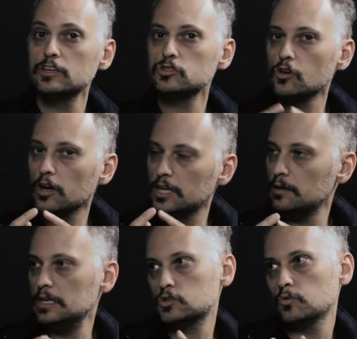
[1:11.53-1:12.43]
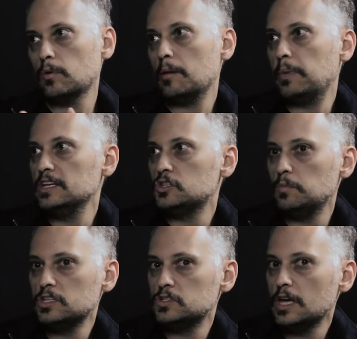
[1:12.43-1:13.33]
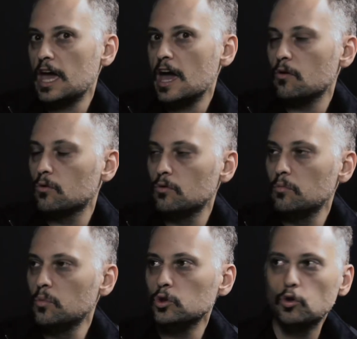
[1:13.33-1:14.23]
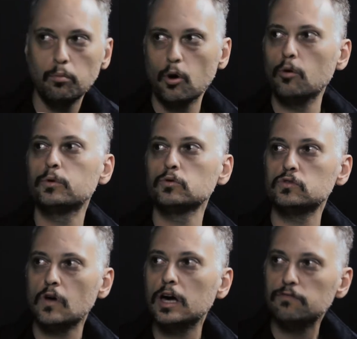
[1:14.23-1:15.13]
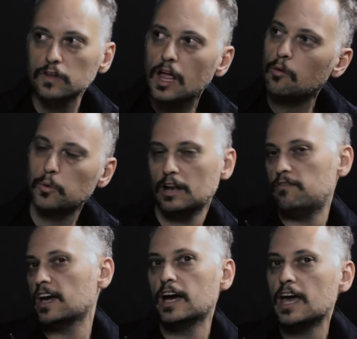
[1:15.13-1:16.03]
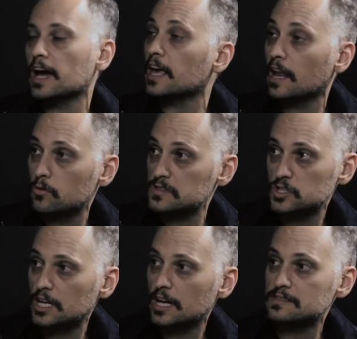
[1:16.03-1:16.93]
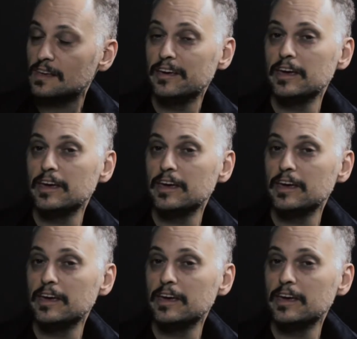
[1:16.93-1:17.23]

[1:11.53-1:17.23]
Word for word: Só que isso aparentemente é algo muito bom para o usuário final, porque ele vai ganhar aquela coisa de graça.